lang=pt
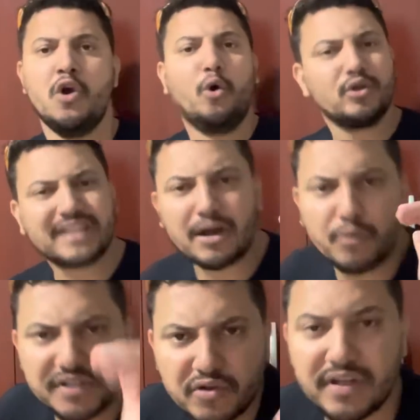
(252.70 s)
Outra
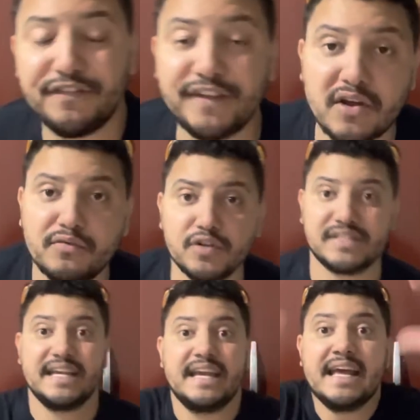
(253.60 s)
coisa que eu queria falar com
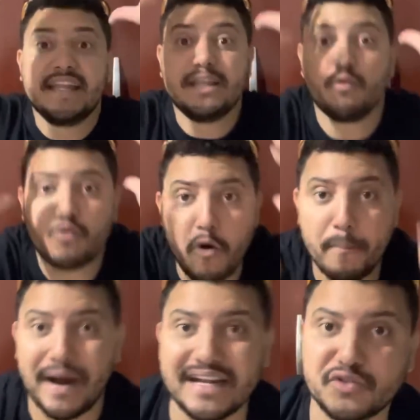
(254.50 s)
você, não
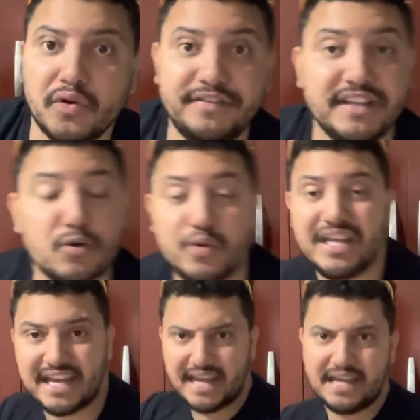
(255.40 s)
compare a sua vida com
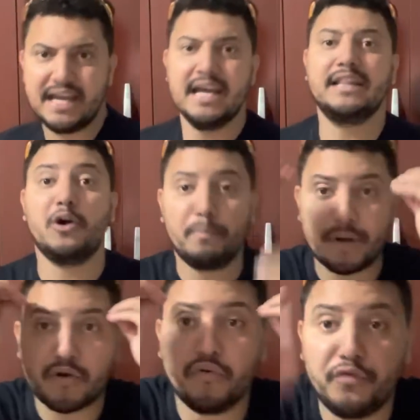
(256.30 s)
ninguém, não
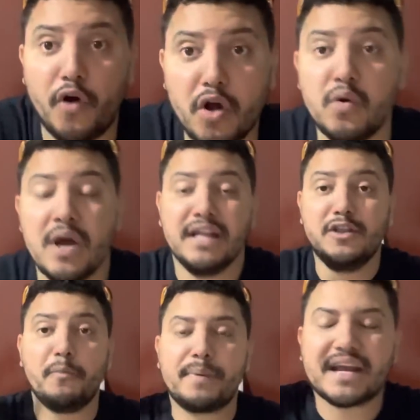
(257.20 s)
perca o foco,
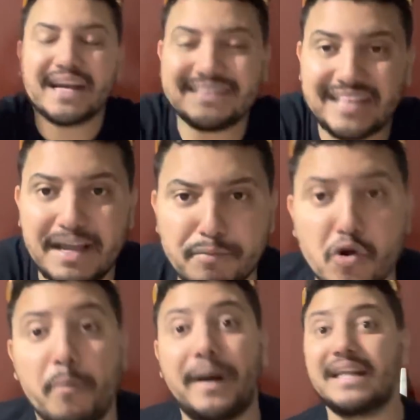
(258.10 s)
não perca tempo
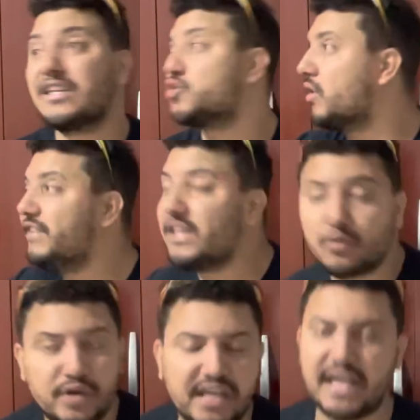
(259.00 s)
comparando a sua vida com
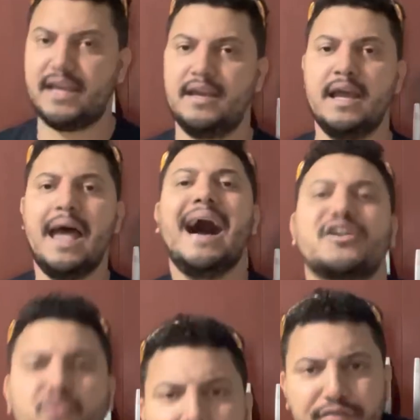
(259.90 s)
ninguém. A
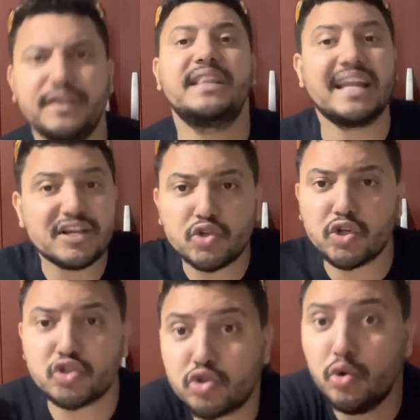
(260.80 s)
sua vida ela é só
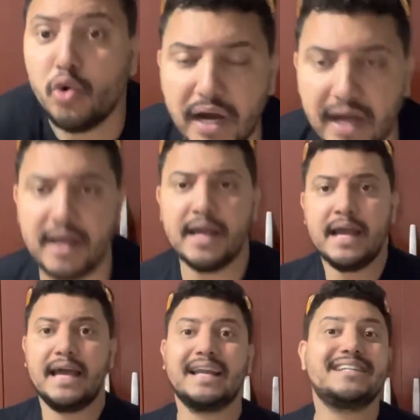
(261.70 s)
sua.
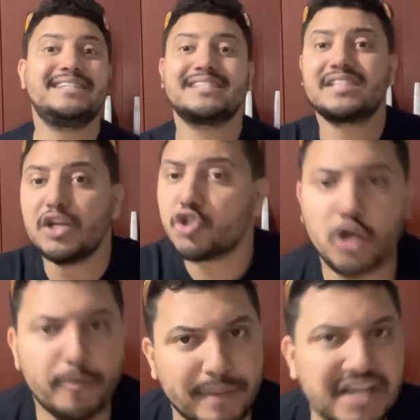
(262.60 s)
Ela diz
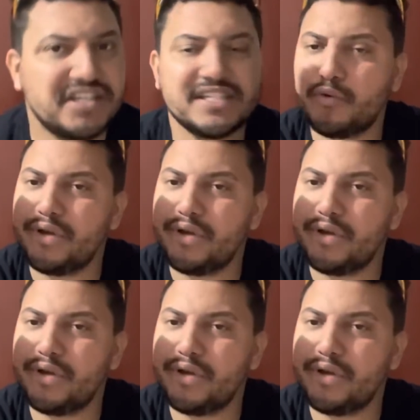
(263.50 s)
somente a seu